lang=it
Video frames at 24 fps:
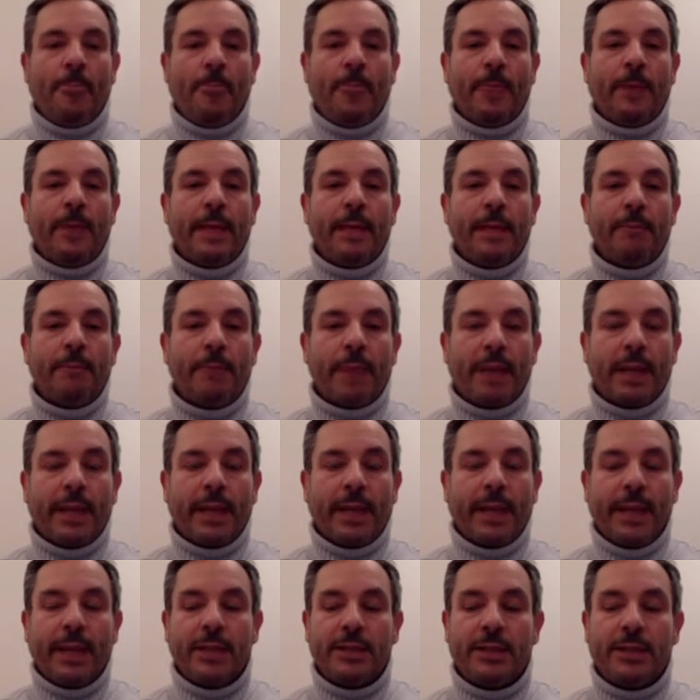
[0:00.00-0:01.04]
nei,
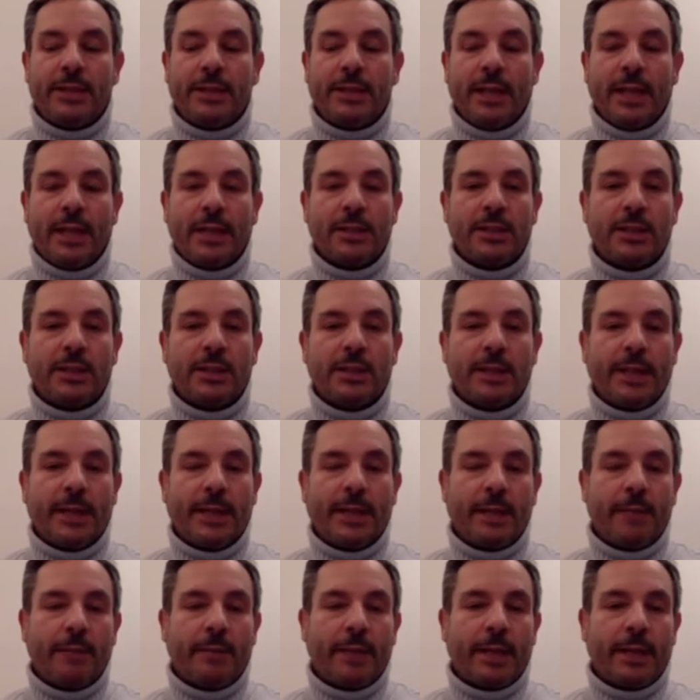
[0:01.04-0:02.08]
parcheggi della città,
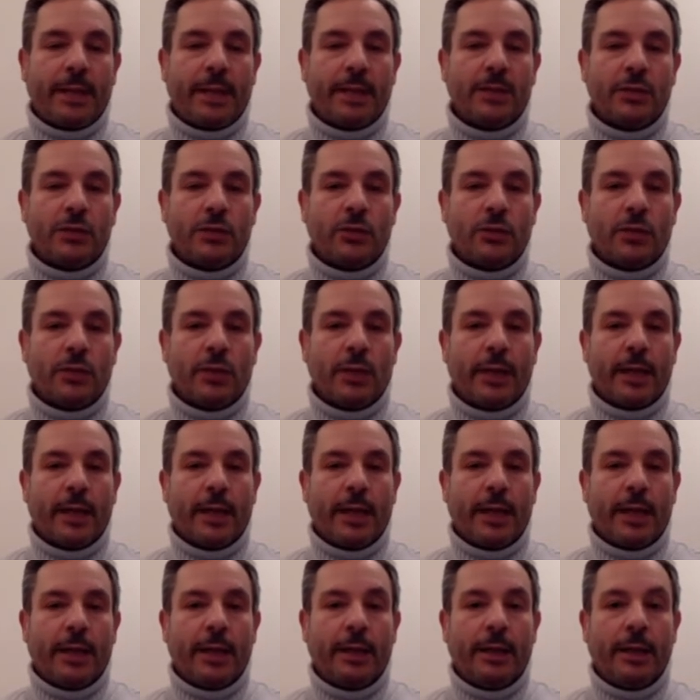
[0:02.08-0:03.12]
nei parcheggi
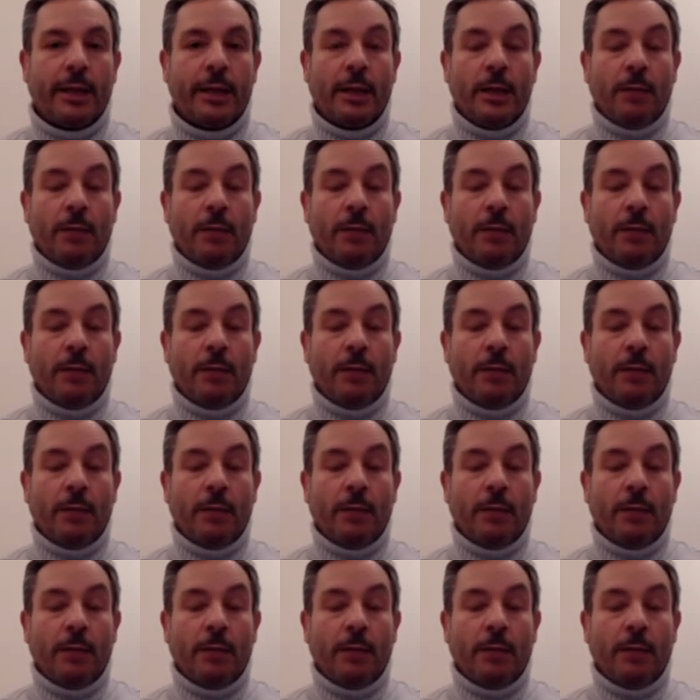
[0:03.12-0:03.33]
sotterranei.